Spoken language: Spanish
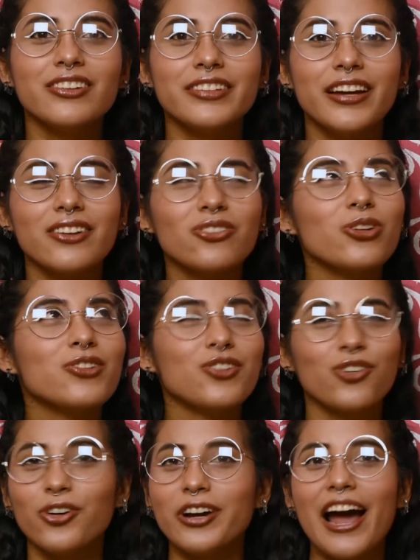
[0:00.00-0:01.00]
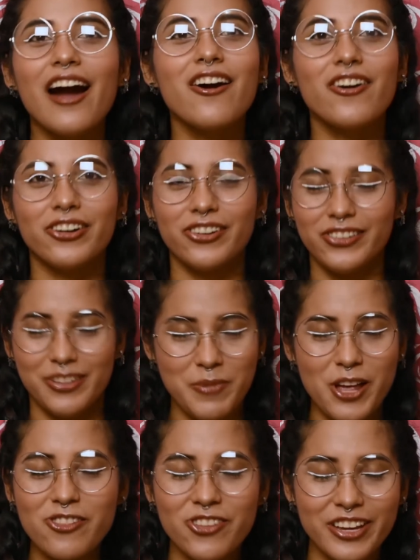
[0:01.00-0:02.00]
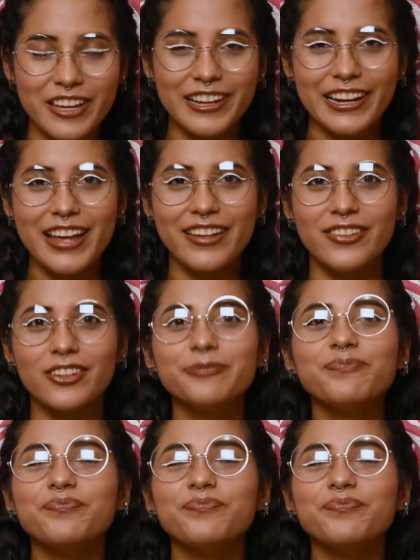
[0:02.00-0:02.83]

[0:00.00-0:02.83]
usar nuestro gran conocimiento en inglés, ¿no?